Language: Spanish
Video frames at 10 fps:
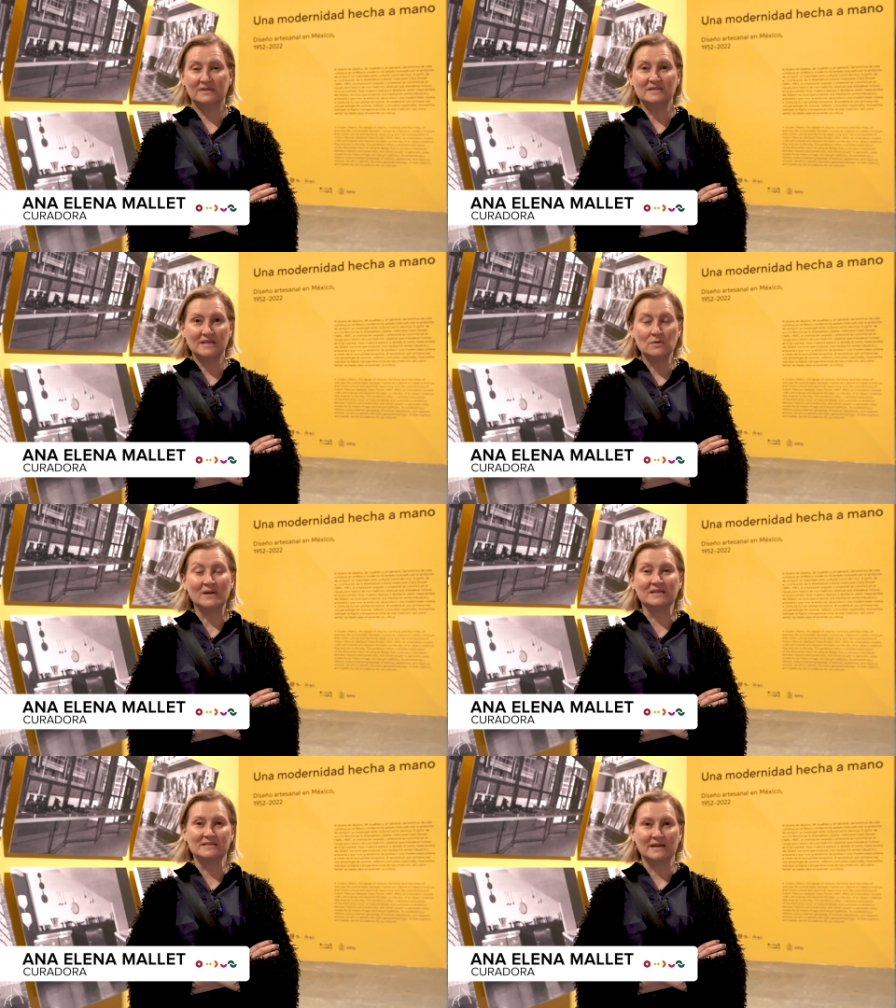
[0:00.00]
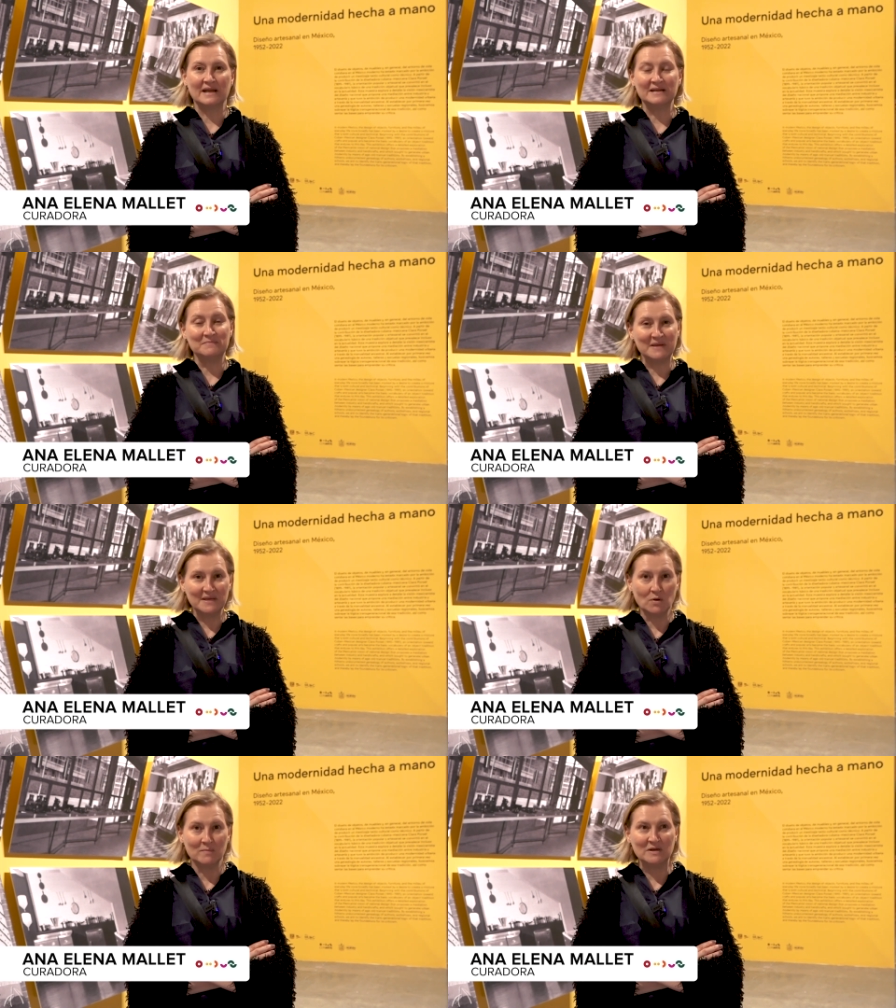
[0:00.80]
diseño artesanal en
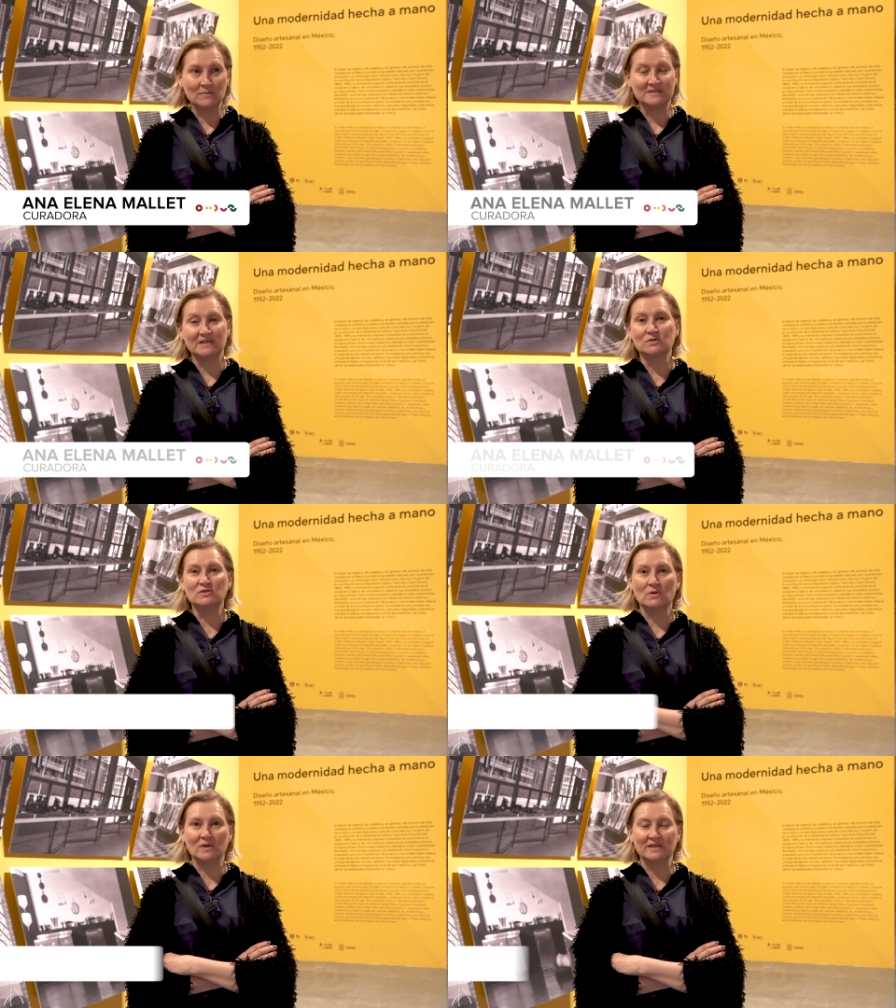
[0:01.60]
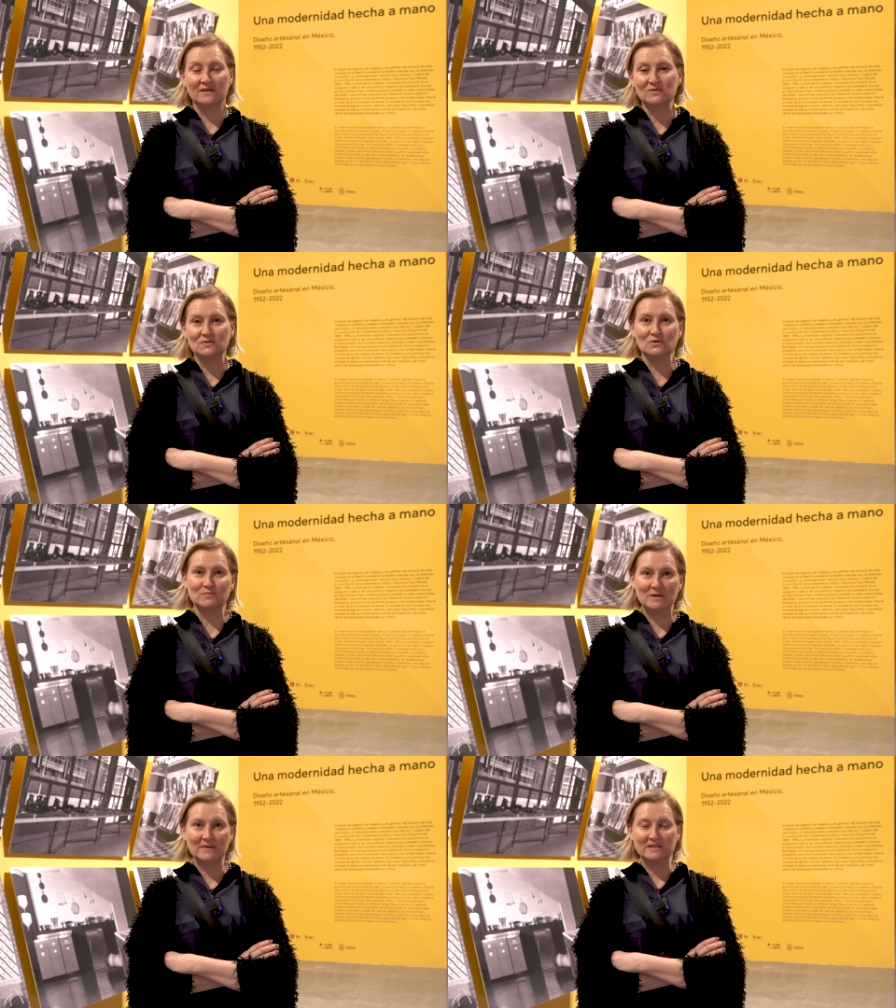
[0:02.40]
México
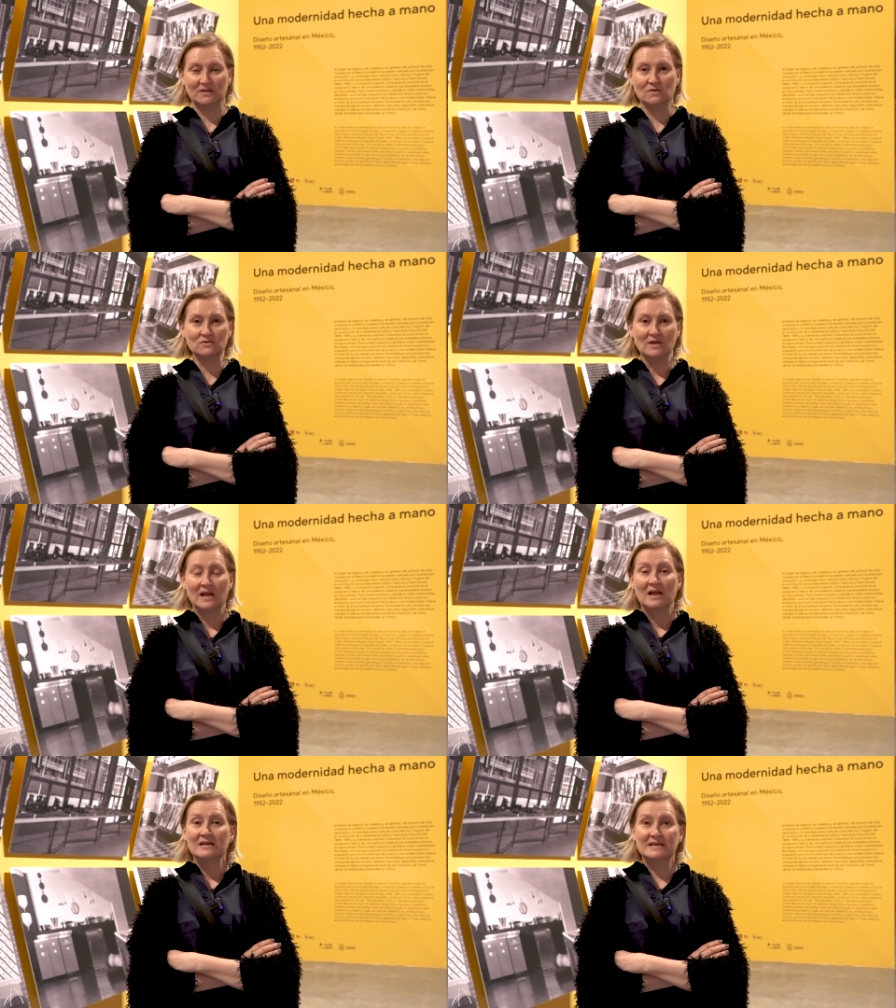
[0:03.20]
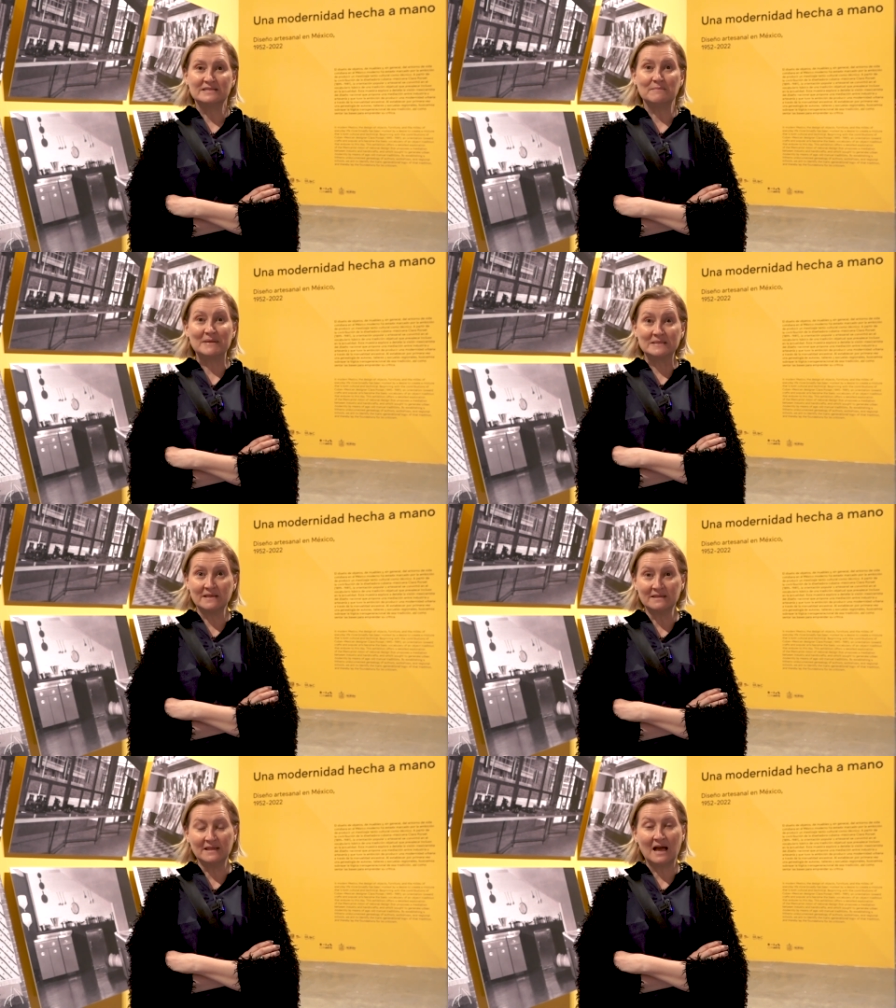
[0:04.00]
1952-2022, que se
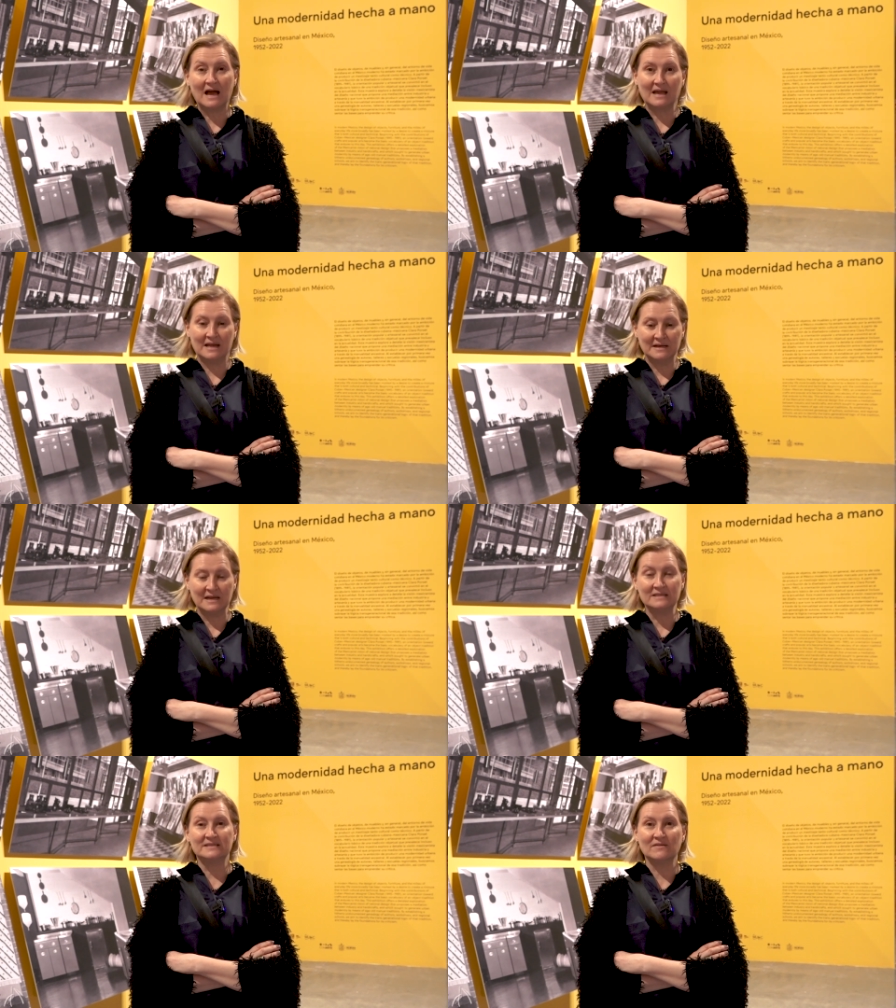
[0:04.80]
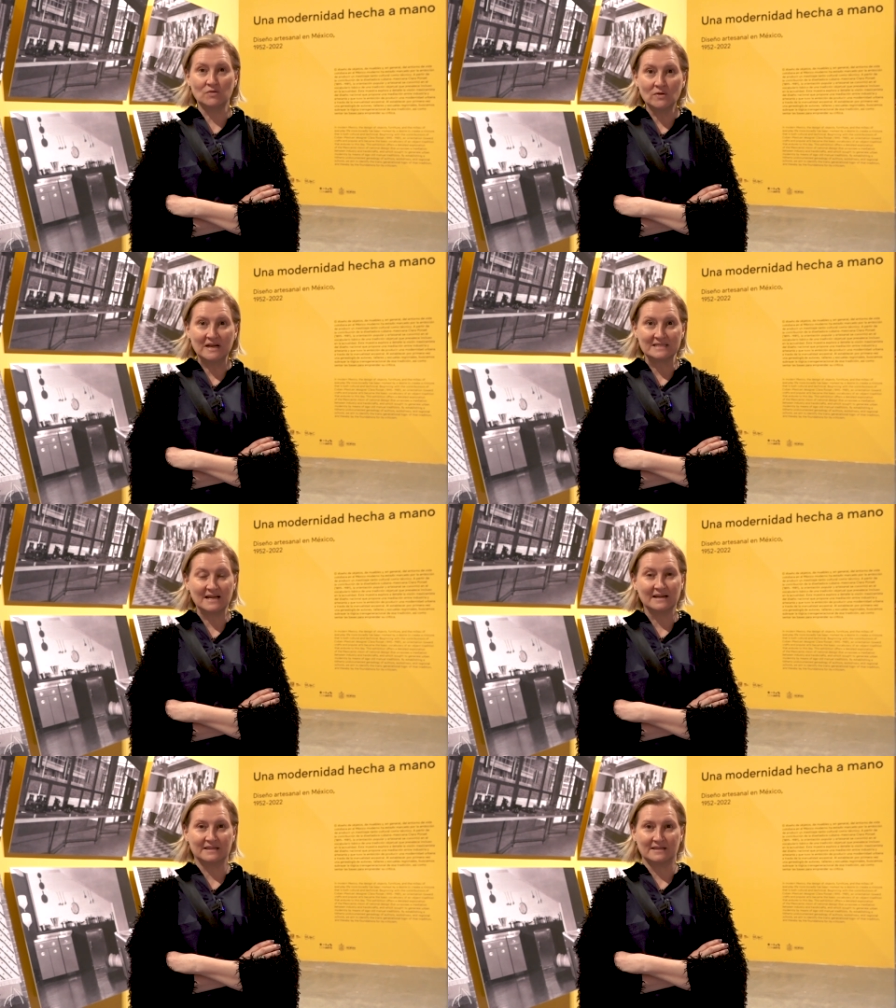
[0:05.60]
presenta en el Centro de
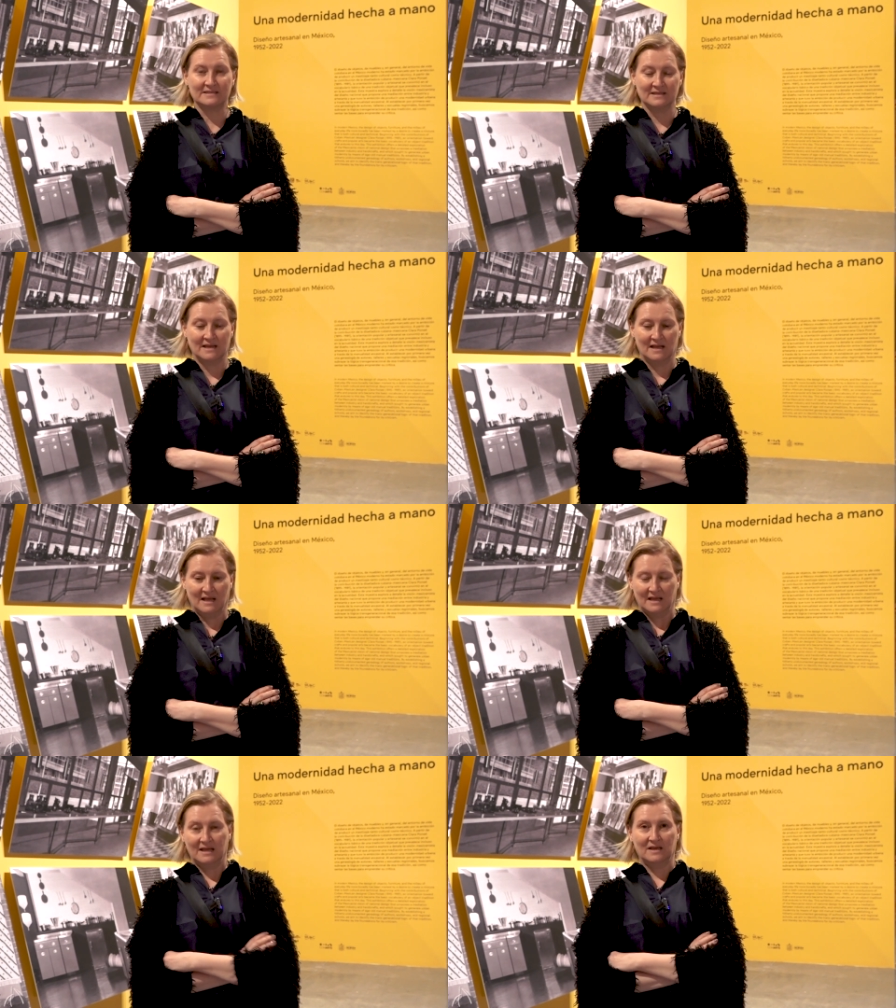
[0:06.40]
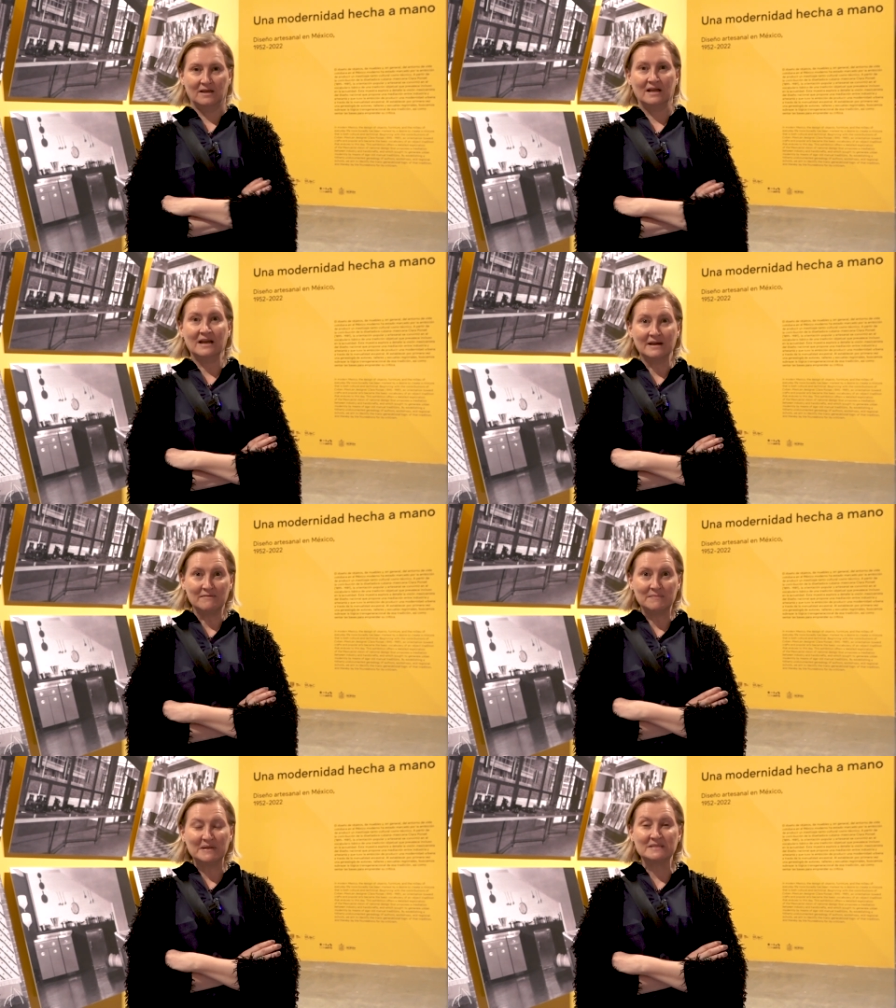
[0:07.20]
las Artes, eh, en la
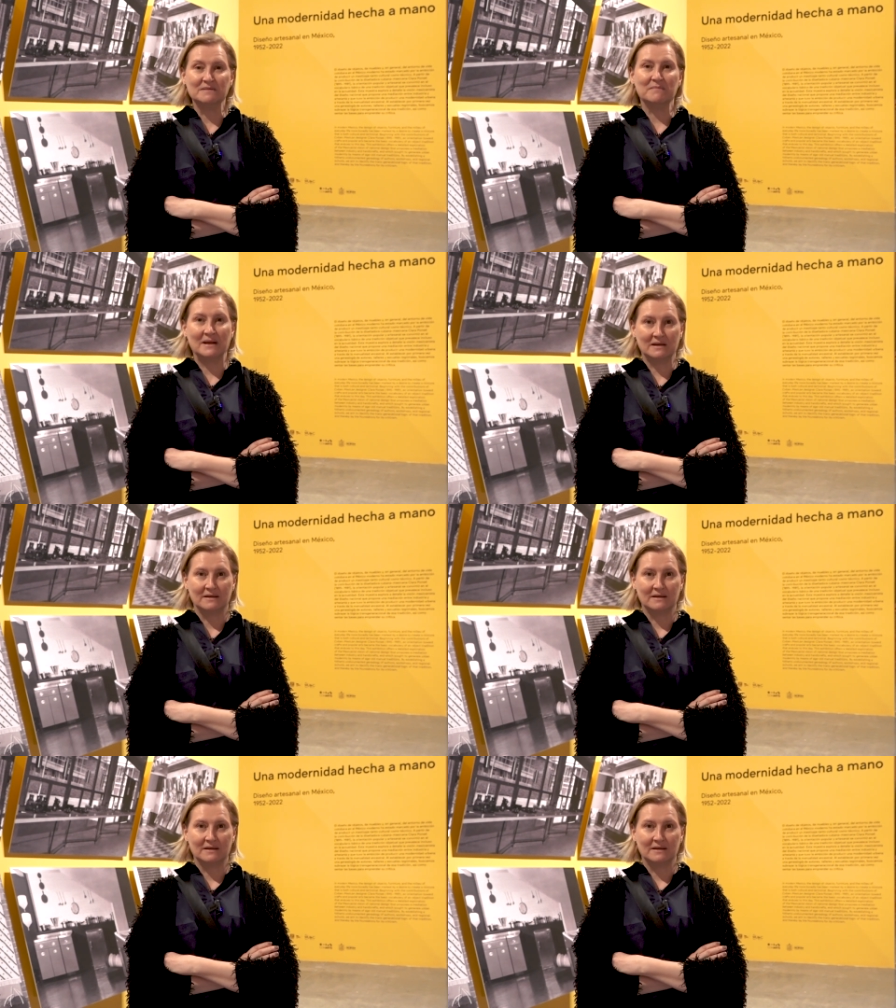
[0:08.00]
nave principal.